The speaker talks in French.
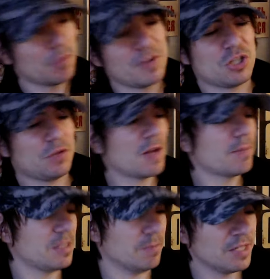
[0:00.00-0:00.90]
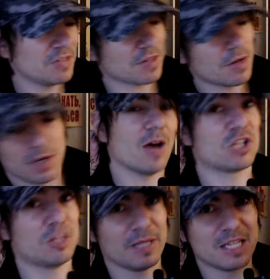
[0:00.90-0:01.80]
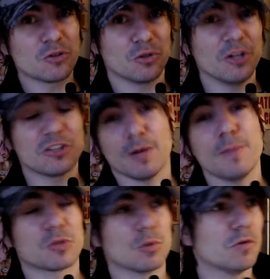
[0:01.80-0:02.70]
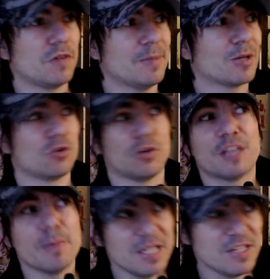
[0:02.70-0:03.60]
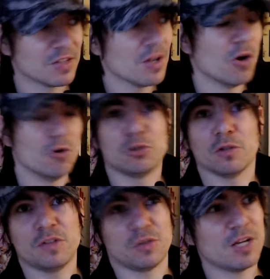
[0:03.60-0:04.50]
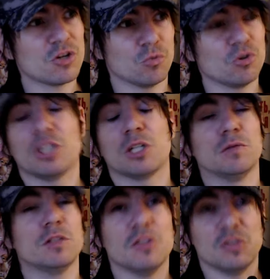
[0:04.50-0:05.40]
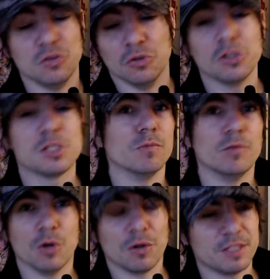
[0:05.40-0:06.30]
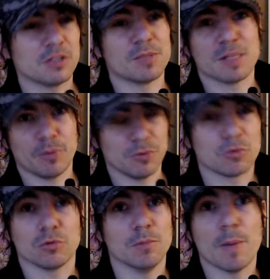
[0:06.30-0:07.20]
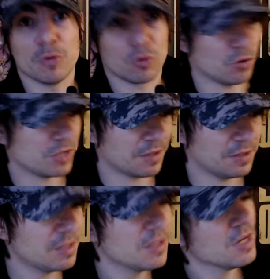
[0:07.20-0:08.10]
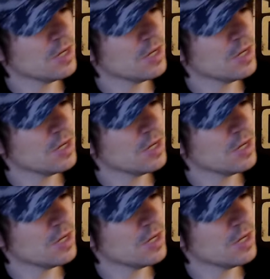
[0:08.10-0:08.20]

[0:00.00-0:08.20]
En fait j'ai fait un petit mix, alors j'ai pris quelques notes quand même, parce que bon, fallait bien que je rentabilise le temps d'isonnage, donc j'écrivais des idées qui me venaient en tête comme ça pendant que, bah, pendant que je regardais.